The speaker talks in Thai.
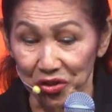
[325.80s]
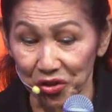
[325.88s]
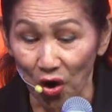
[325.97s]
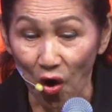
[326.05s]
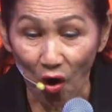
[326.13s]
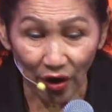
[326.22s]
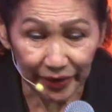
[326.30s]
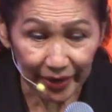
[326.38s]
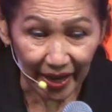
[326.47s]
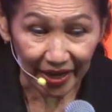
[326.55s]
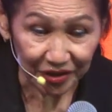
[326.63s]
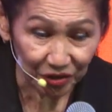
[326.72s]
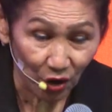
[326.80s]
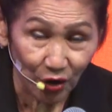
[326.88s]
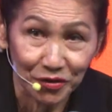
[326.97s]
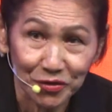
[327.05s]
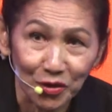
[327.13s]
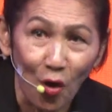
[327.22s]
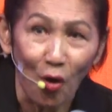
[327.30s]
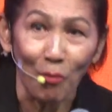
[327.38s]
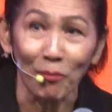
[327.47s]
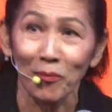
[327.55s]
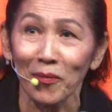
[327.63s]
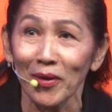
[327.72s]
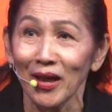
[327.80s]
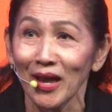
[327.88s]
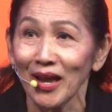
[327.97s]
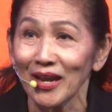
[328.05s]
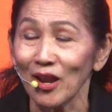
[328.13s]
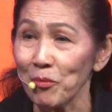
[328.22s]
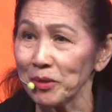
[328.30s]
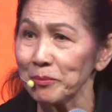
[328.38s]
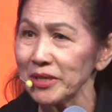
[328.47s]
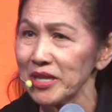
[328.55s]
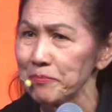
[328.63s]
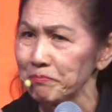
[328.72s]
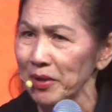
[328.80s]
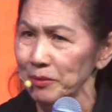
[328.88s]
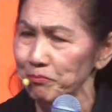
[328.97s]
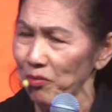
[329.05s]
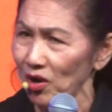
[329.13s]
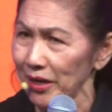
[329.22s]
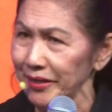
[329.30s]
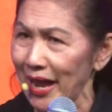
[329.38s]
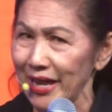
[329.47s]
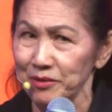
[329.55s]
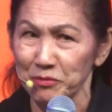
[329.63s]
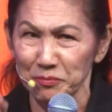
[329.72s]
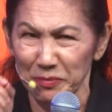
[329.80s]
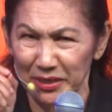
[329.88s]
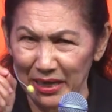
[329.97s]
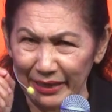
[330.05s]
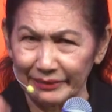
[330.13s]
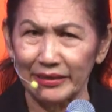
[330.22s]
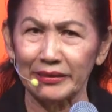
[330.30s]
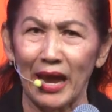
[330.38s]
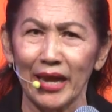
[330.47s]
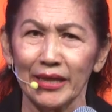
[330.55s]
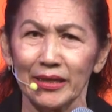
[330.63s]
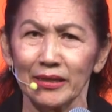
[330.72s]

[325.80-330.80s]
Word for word: นอนสอบ แล้วมันไม่ได้เป็นปรนัยมันเป็นอัตนัย